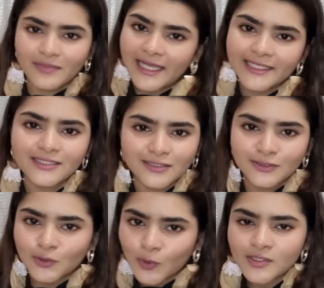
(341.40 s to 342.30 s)
बाय द
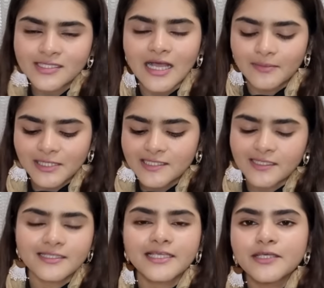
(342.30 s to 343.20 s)
नोट्स आप देख
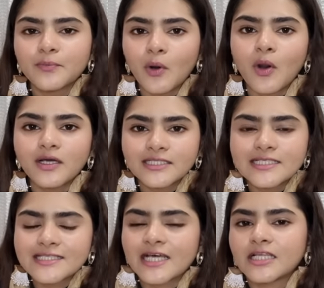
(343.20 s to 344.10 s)
सकते हैं कि बहुत
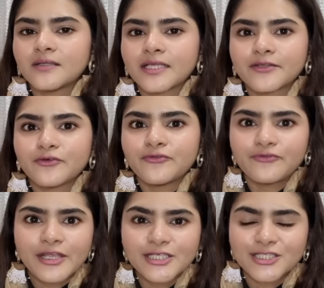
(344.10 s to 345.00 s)
ही ज्यादा लाइक यू नो
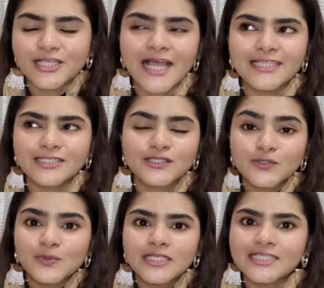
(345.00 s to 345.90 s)
फ्रेश एंड
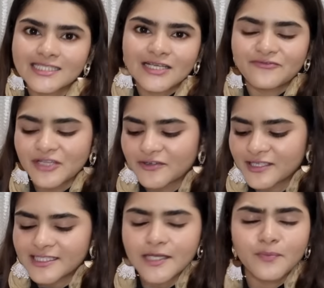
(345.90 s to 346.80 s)
स्वीट सा
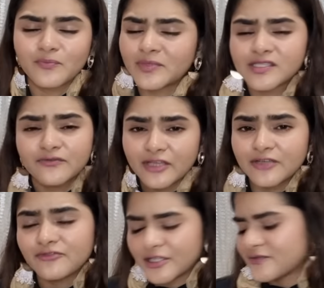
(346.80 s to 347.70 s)
फ्रेग्रेंस है इट्स अ वेरी
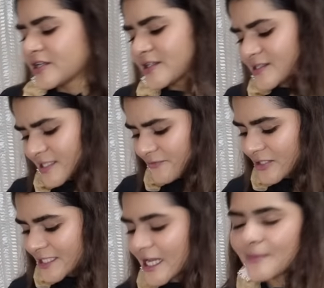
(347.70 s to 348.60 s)
फ्रेश फ्रेग्रेंस
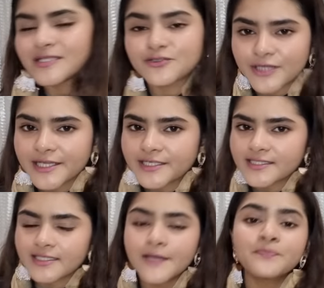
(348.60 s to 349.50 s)
डेफिनेटली आप इसे ट्राई कर
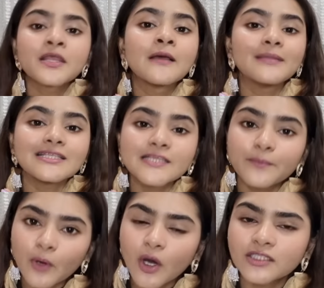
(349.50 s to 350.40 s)
सकते हैं प्लस ये
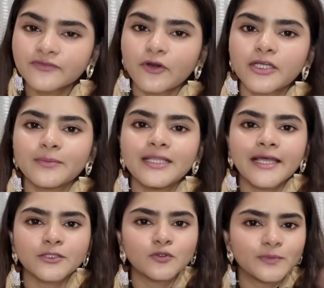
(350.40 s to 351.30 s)
बहुत अफोर्डेबल है
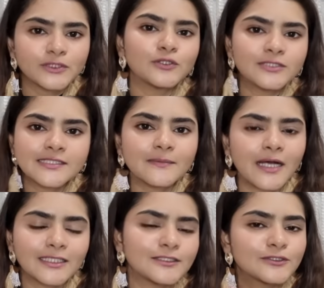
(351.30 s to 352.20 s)
एंड कूपन कोड
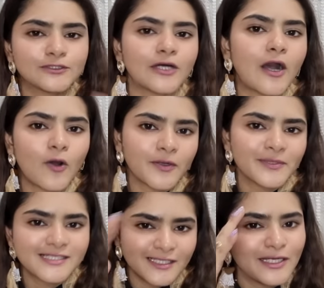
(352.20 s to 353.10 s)
इस्तेमाल करोगे तो और
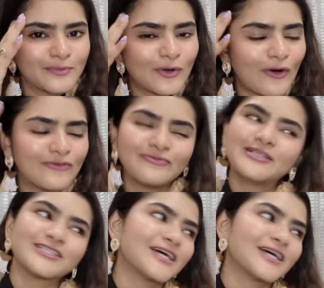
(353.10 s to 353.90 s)
भी ज्यादा आपको ऑफ मिल